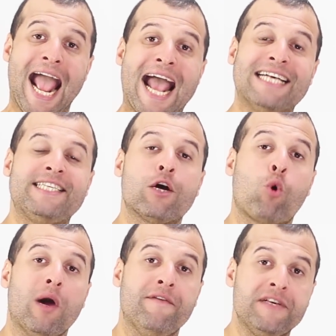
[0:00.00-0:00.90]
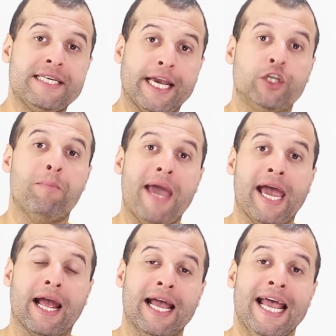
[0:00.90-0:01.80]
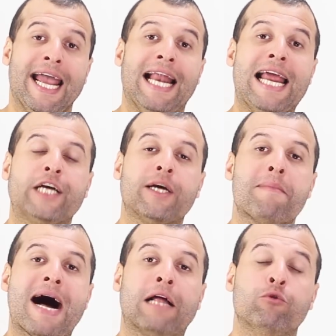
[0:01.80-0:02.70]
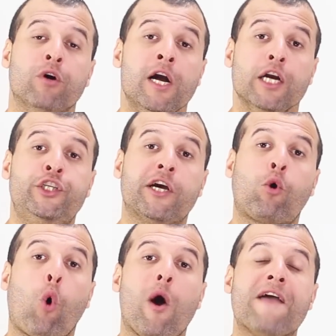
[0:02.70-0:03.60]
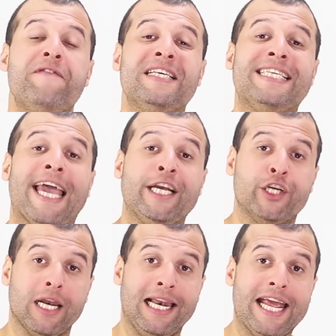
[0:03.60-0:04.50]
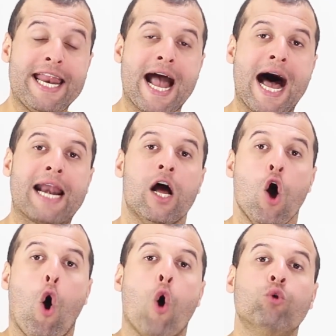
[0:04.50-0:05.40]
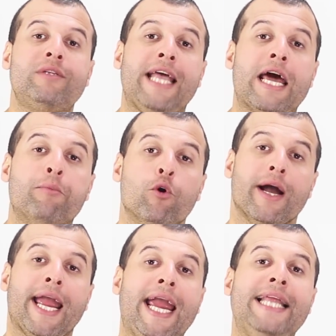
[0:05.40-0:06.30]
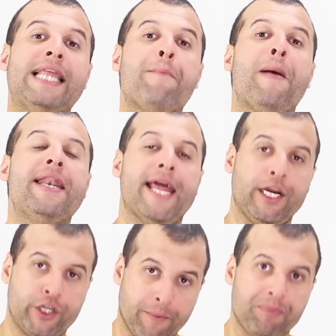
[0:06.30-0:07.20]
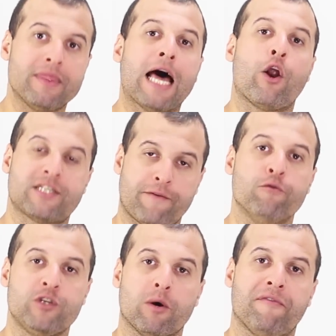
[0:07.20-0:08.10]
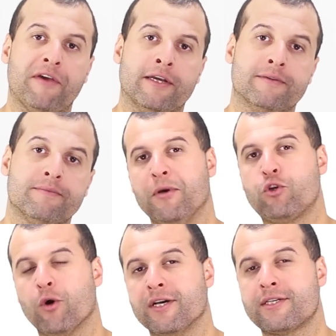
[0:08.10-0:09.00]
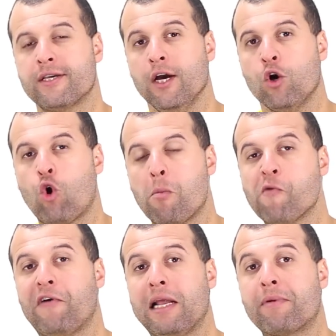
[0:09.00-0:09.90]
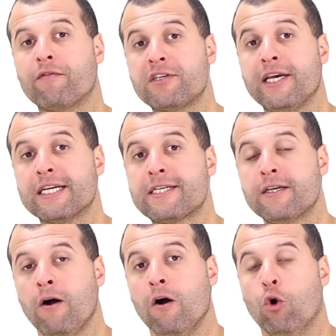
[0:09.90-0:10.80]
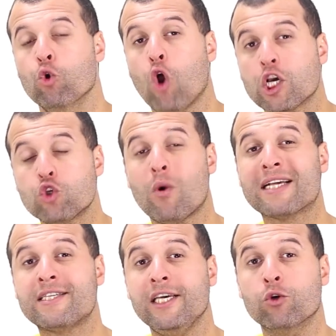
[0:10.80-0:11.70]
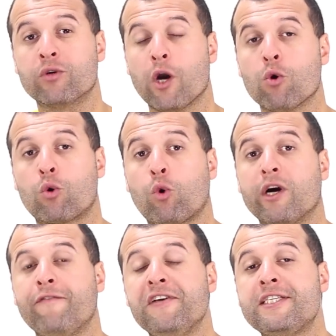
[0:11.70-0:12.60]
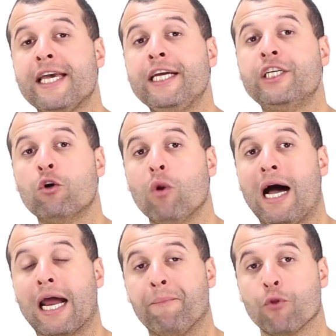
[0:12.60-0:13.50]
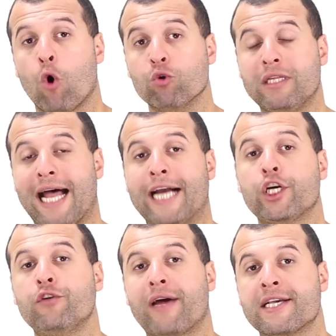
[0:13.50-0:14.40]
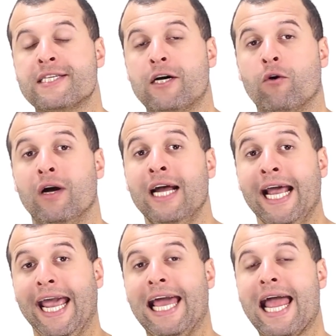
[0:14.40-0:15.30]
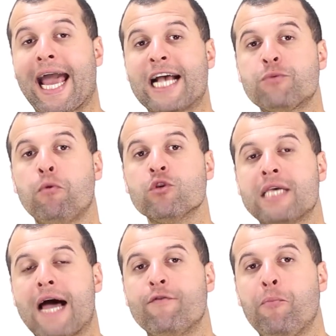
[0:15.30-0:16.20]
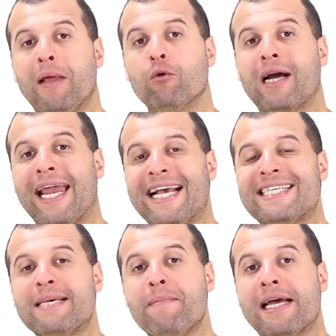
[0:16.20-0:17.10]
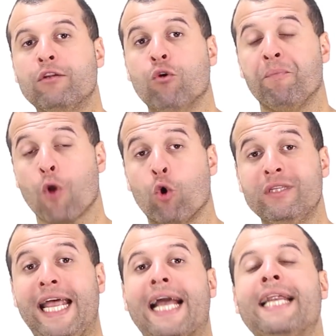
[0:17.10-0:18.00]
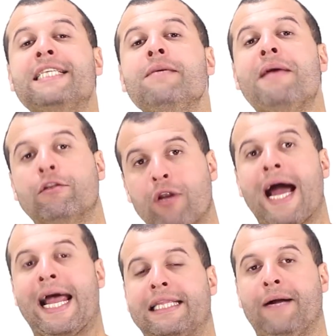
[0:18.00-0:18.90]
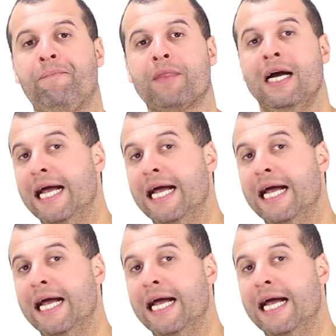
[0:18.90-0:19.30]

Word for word: Esse coeficiente B, ele é chamado de coeficiente linear ou termo independente da nossa função afim. Pessoas, como eu falei para vocês, o nosso azinho, que é o coeficiente angular ou taxa de variação, ele é responsável pelo crescimento ou decrescimento da reta.